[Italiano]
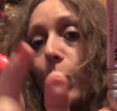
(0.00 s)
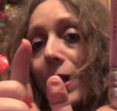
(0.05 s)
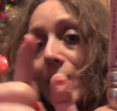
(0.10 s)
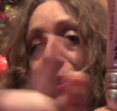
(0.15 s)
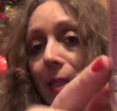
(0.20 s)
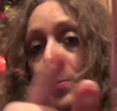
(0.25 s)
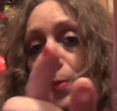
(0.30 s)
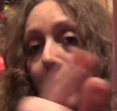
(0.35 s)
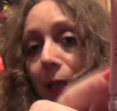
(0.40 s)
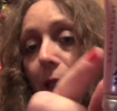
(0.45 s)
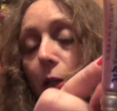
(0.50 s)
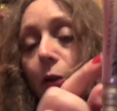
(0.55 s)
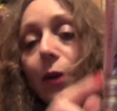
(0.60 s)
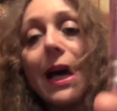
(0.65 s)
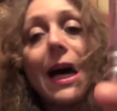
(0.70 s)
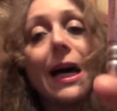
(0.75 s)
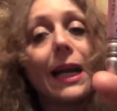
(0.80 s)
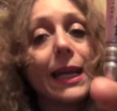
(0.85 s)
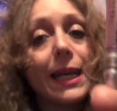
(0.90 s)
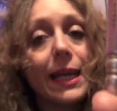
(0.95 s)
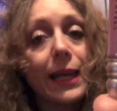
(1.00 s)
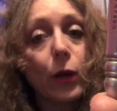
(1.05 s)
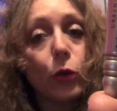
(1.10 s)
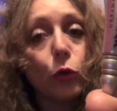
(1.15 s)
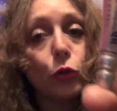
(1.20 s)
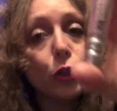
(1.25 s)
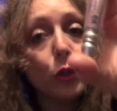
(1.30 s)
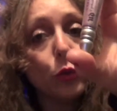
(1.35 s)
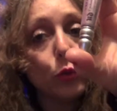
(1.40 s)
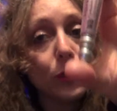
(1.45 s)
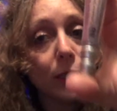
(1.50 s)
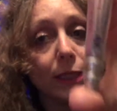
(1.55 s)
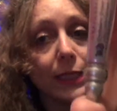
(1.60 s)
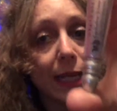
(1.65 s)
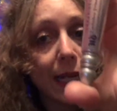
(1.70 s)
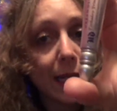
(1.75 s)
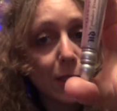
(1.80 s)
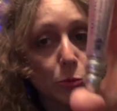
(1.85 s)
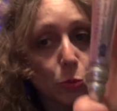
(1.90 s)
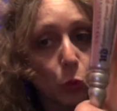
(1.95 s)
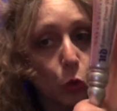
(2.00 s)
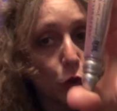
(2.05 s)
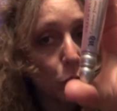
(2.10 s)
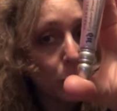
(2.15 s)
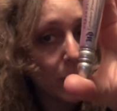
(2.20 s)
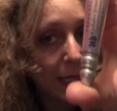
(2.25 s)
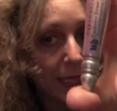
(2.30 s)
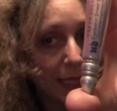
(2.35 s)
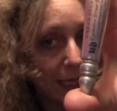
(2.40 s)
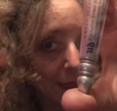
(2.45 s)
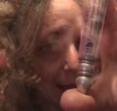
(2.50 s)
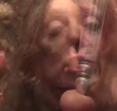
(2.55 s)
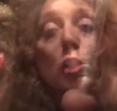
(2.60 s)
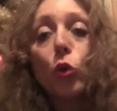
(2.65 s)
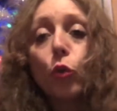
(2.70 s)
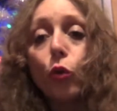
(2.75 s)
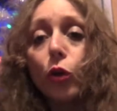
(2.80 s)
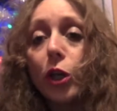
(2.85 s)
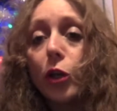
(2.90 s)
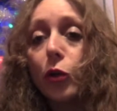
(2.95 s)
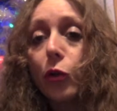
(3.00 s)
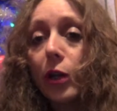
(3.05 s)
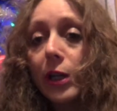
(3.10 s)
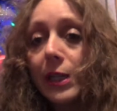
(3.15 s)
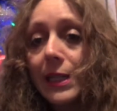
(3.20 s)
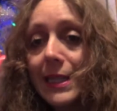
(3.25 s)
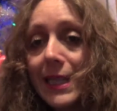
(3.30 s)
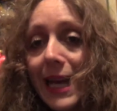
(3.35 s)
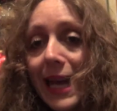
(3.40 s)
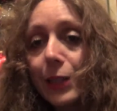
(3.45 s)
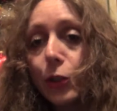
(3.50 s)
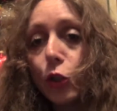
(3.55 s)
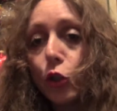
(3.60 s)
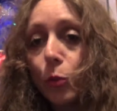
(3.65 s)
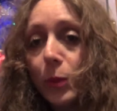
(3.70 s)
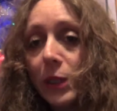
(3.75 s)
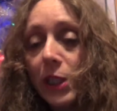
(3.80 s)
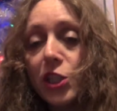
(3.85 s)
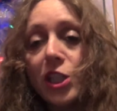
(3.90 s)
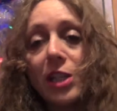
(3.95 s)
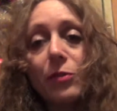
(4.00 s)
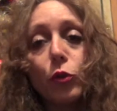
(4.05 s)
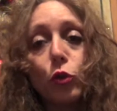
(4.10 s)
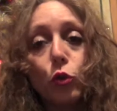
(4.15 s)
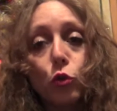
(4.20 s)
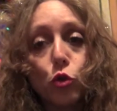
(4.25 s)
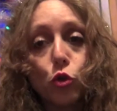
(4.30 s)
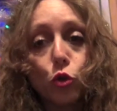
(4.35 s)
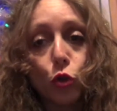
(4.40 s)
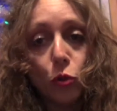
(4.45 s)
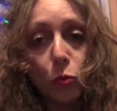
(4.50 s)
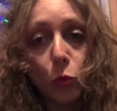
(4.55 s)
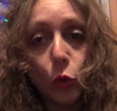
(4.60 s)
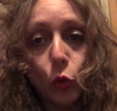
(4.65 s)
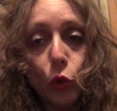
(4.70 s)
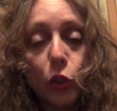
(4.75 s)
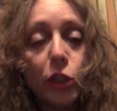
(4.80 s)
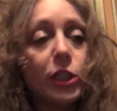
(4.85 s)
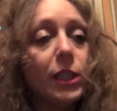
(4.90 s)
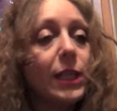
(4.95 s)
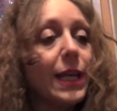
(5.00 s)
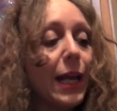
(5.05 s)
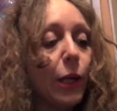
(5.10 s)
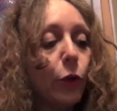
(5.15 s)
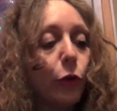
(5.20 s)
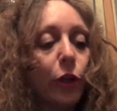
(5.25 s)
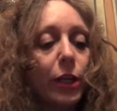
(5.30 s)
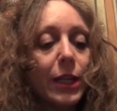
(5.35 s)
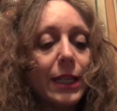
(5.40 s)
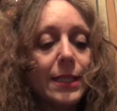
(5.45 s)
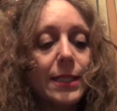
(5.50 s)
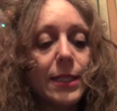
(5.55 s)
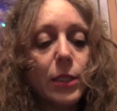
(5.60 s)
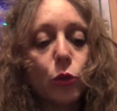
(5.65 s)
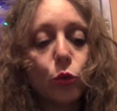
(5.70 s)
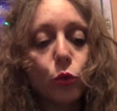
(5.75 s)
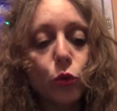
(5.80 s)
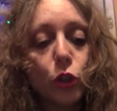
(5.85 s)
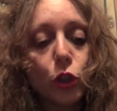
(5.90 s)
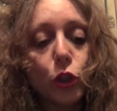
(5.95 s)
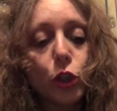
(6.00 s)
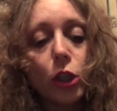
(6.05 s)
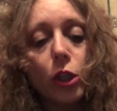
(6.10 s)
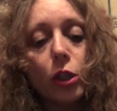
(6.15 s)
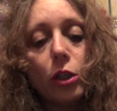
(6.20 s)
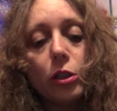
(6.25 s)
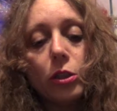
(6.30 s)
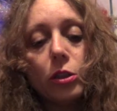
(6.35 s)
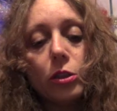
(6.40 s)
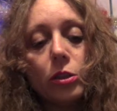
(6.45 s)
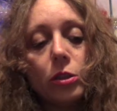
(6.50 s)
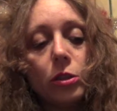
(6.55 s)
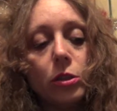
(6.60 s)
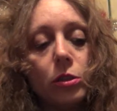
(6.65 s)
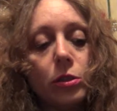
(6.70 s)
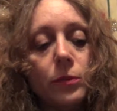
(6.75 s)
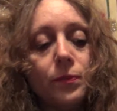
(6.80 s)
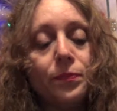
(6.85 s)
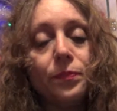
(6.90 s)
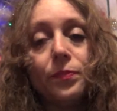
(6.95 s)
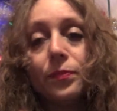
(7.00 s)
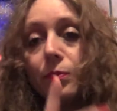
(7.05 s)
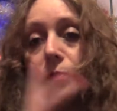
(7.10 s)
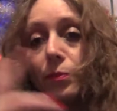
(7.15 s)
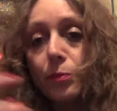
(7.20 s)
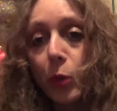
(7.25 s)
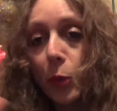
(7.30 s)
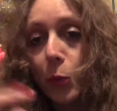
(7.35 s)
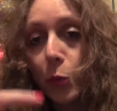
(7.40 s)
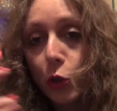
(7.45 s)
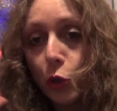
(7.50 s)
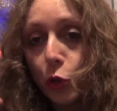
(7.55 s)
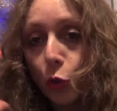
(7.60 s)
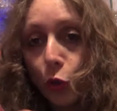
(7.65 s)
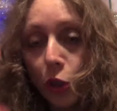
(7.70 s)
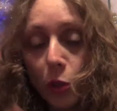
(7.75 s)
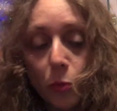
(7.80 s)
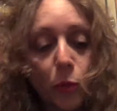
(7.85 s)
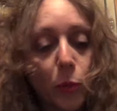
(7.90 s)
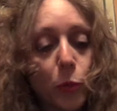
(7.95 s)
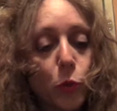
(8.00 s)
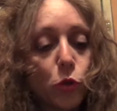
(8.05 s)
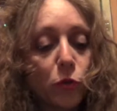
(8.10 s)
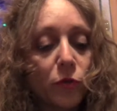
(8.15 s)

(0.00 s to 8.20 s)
questa in particolare era contenuta nella Smoke Palette. I trucchi che ho realizzato, come dicevo, non sono molti, allora innanzitutto... Ehm, proprio di trucchi un po' più